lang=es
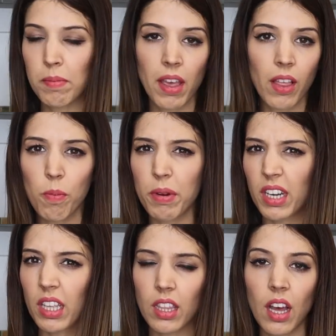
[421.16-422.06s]
que me ha dado
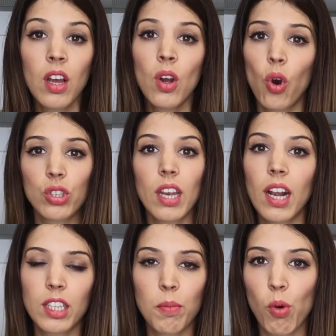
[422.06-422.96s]
pereza o
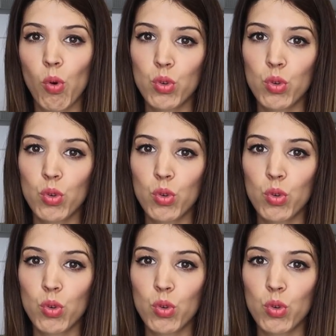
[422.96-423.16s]
tenía el tiempo